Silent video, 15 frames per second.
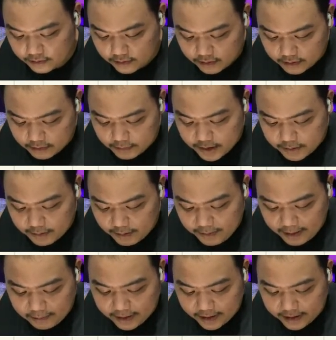Mas
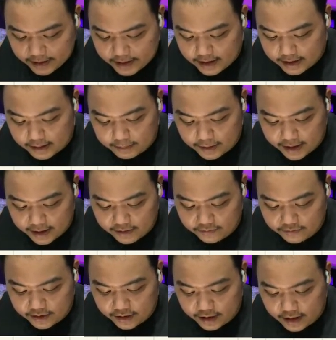mababa ng isa, ba diba? If
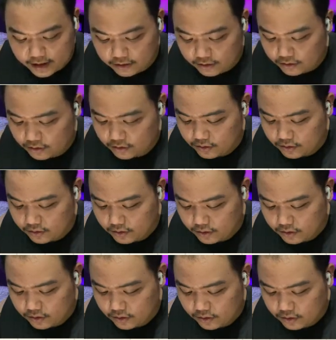3 ito,
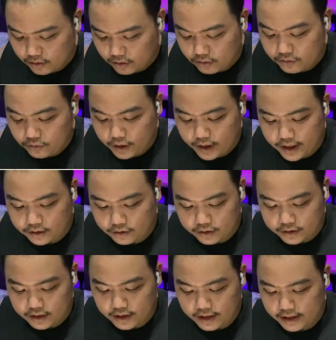kung 4 ito,
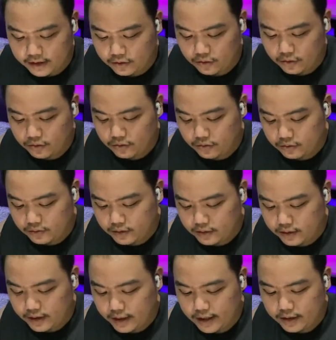3 ito. Kung
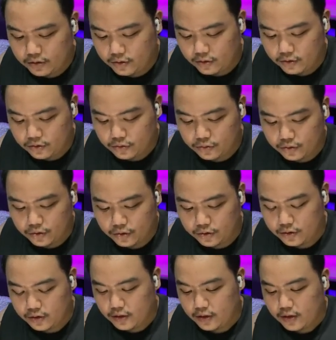3 ito, 2 yun.
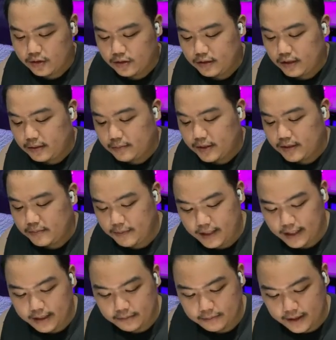So, it must be
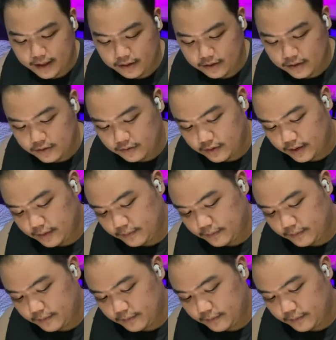n minus 1.